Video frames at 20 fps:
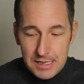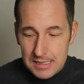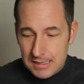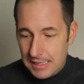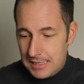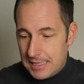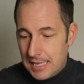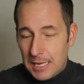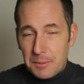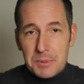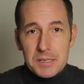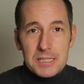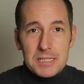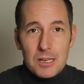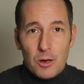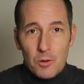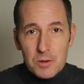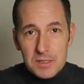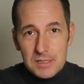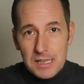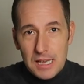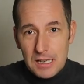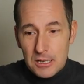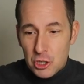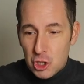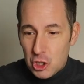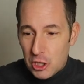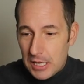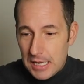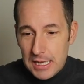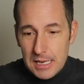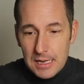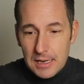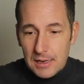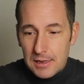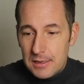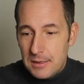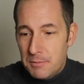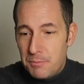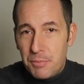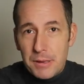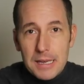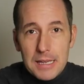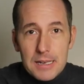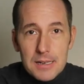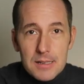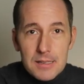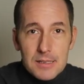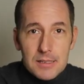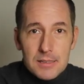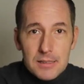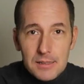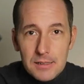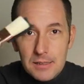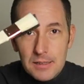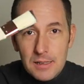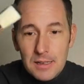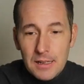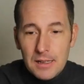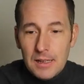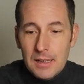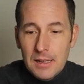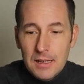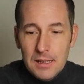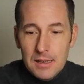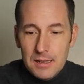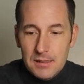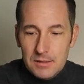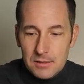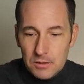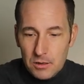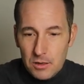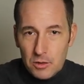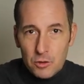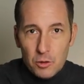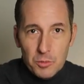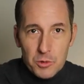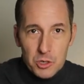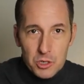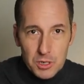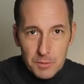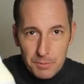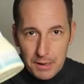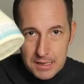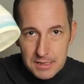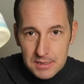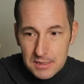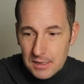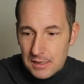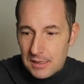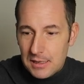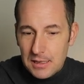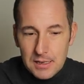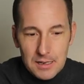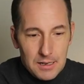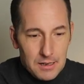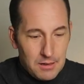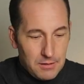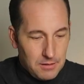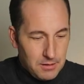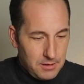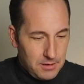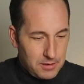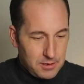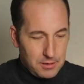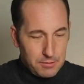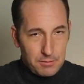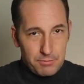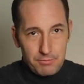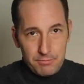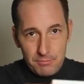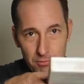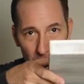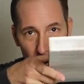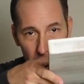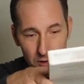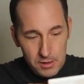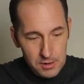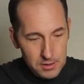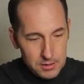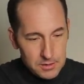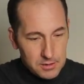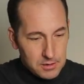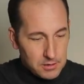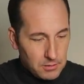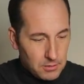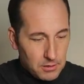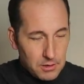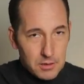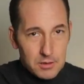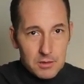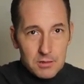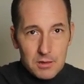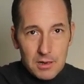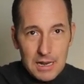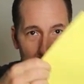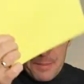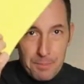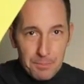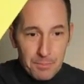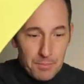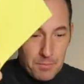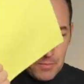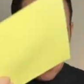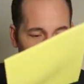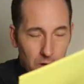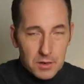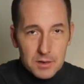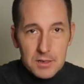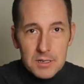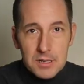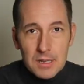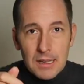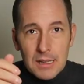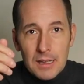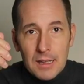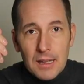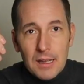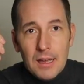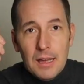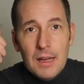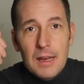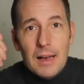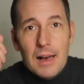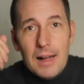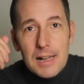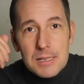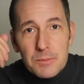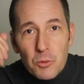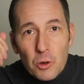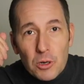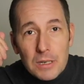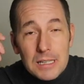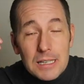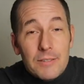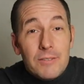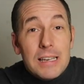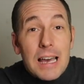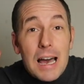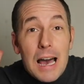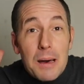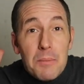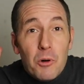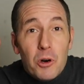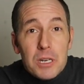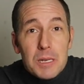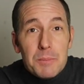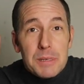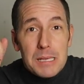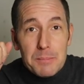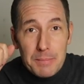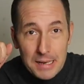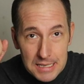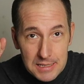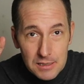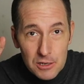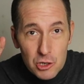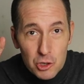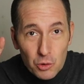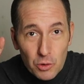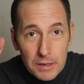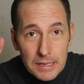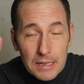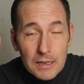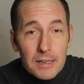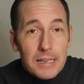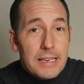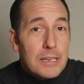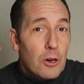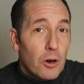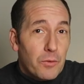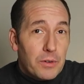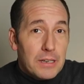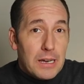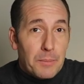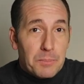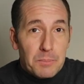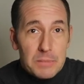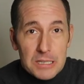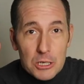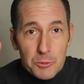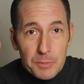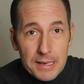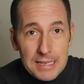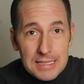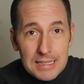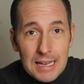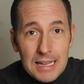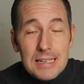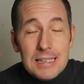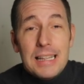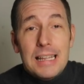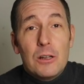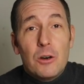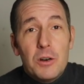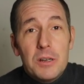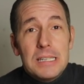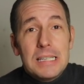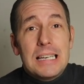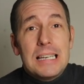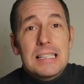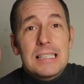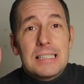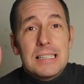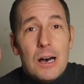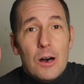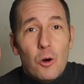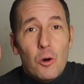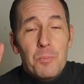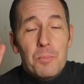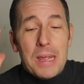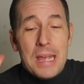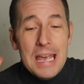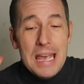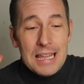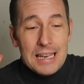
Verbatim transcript: Wie ihr seht, hier gibt es tausend Sachen. Scheren, Pinsel, so eine komische Paste hier und Holz und Lappen und alles Mögliche. Wir haben heute ein bisschen Bastelstunde. Ich hoffe, ihr habt ein bisschen Spaß dran, denn heute geht es darum,